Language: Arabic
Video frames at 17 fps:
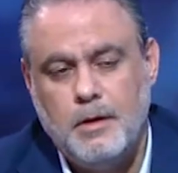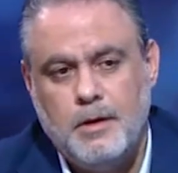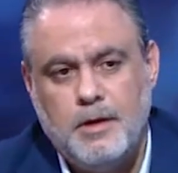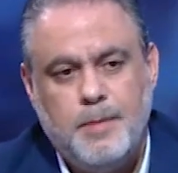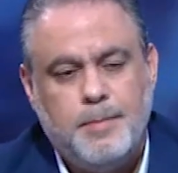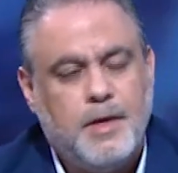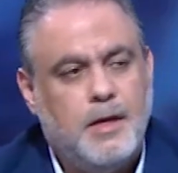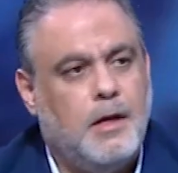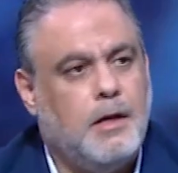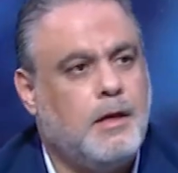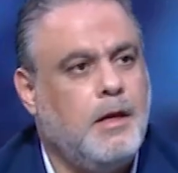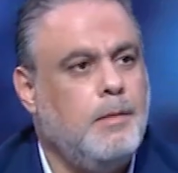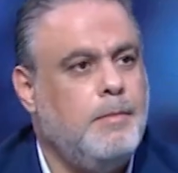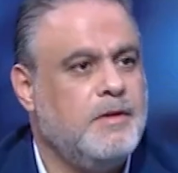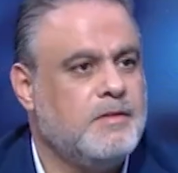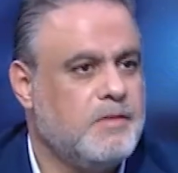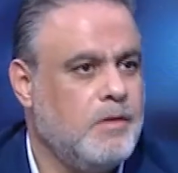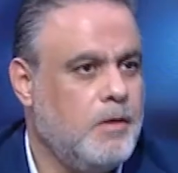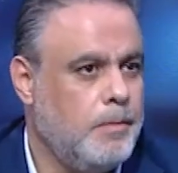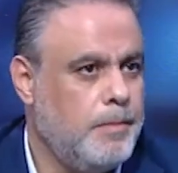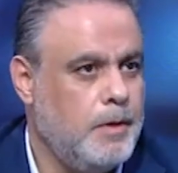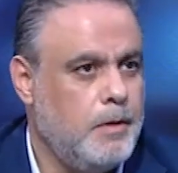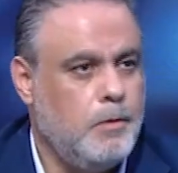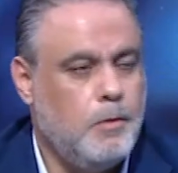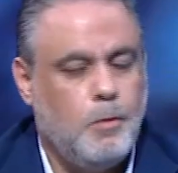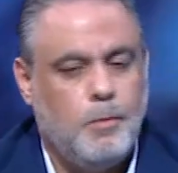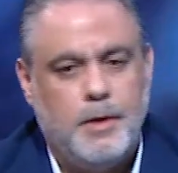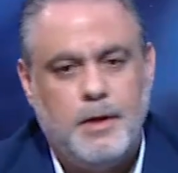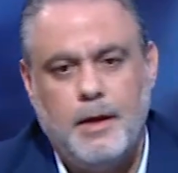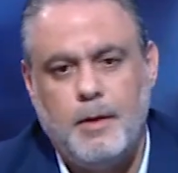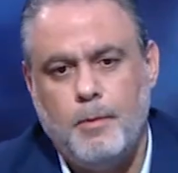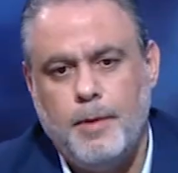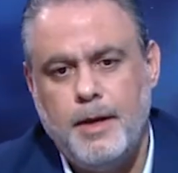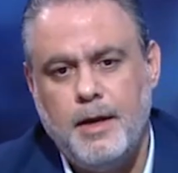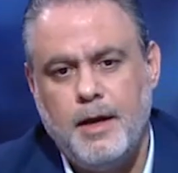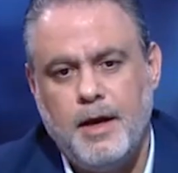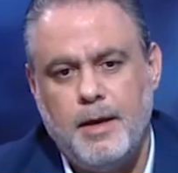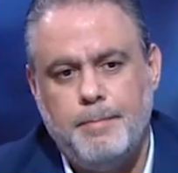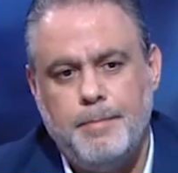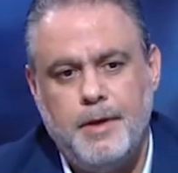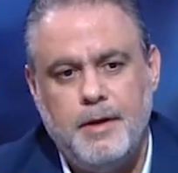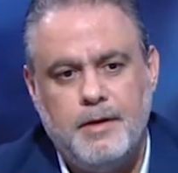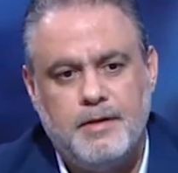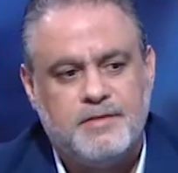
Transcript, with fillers: يمكن الكلمه صعبه ومنا حابين